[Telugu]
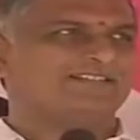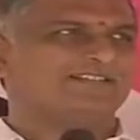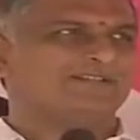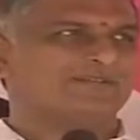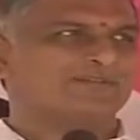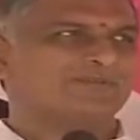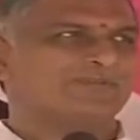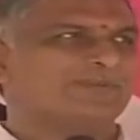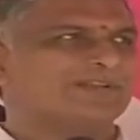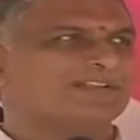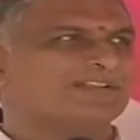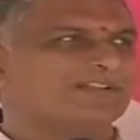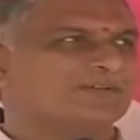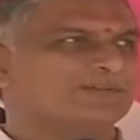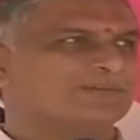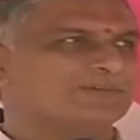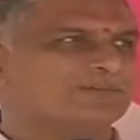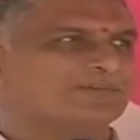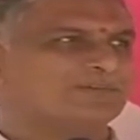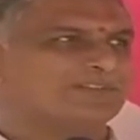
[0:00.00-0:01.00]
ఈరోజు
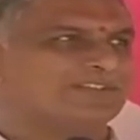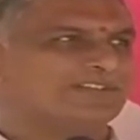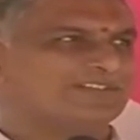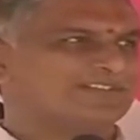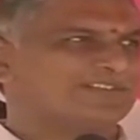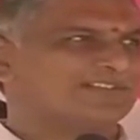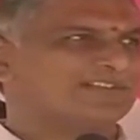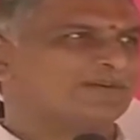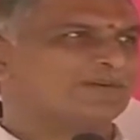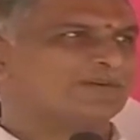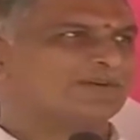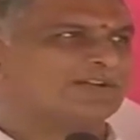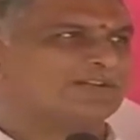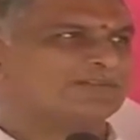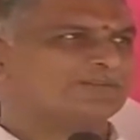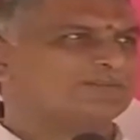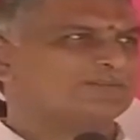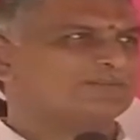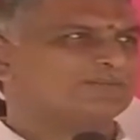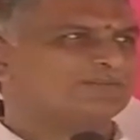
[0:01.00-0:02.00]
పెద్దలు కిషన్ రావు
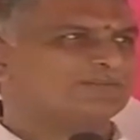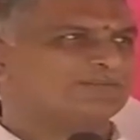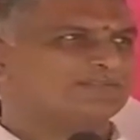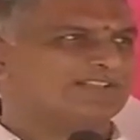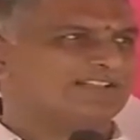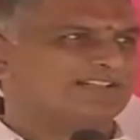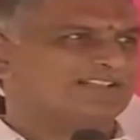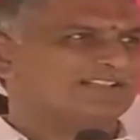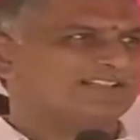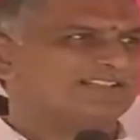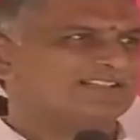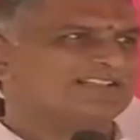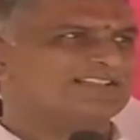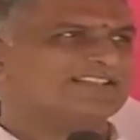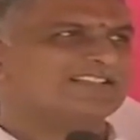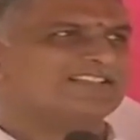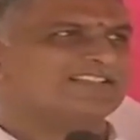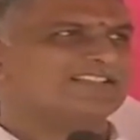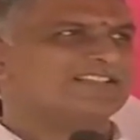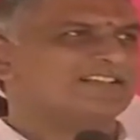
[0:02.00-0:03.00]
గారు దాన్ని నిజం
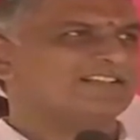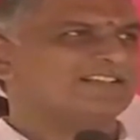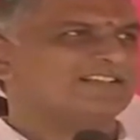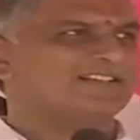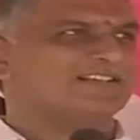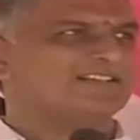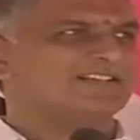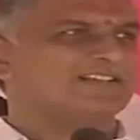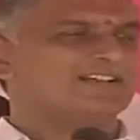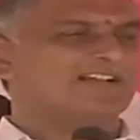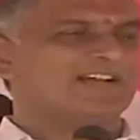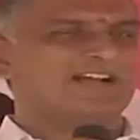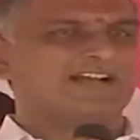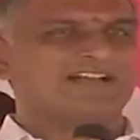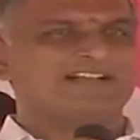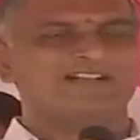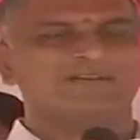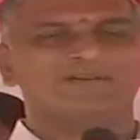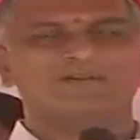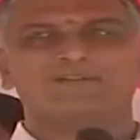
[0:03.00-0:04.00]
చేసి
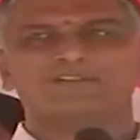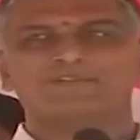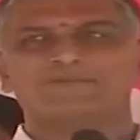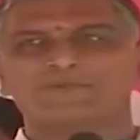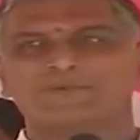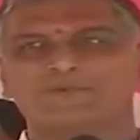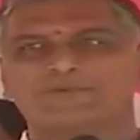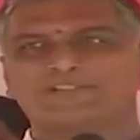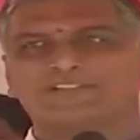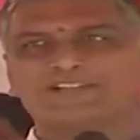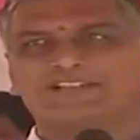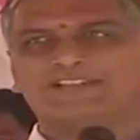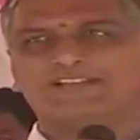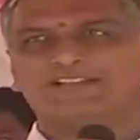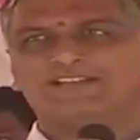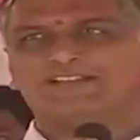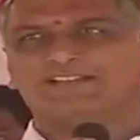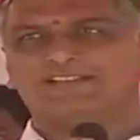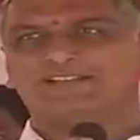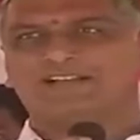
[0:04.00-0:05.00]
ఆయన యొక్క స్ఫూర్తిని
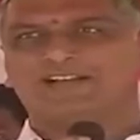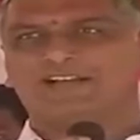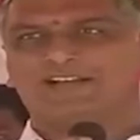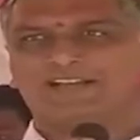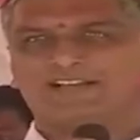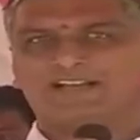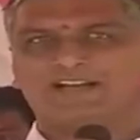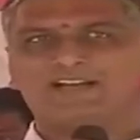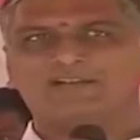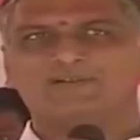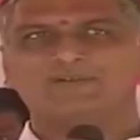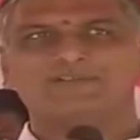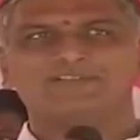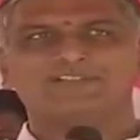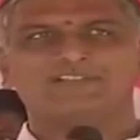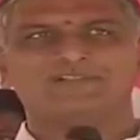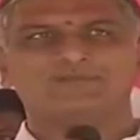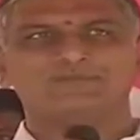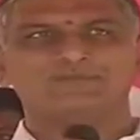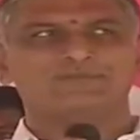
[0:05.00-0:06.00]
ఆయన
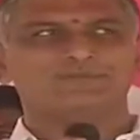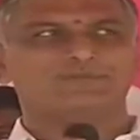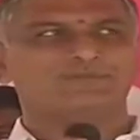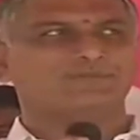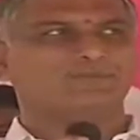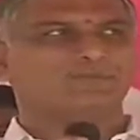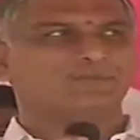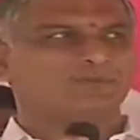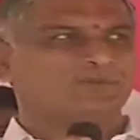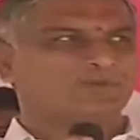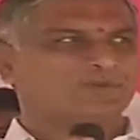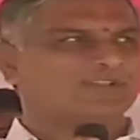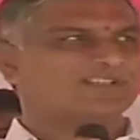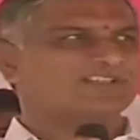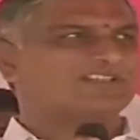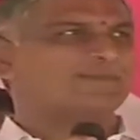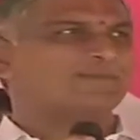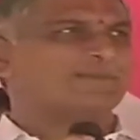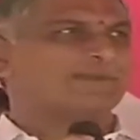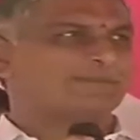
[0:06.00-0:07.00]
ఆలోచనను ముందుకు
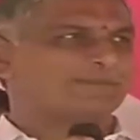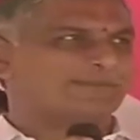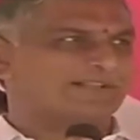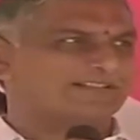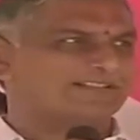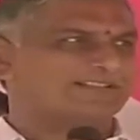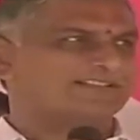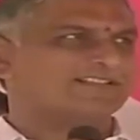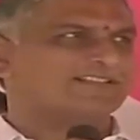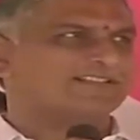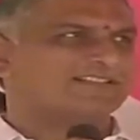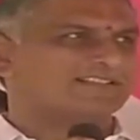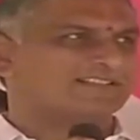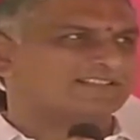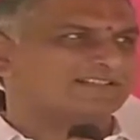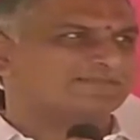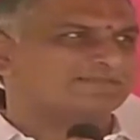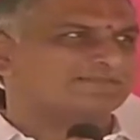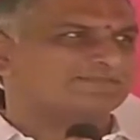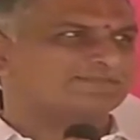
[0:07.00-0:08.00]
తీసుకుపోయే ప్రయత్నం
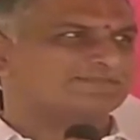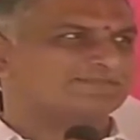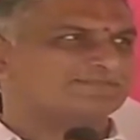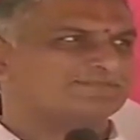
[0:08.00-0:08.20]
చేసినారు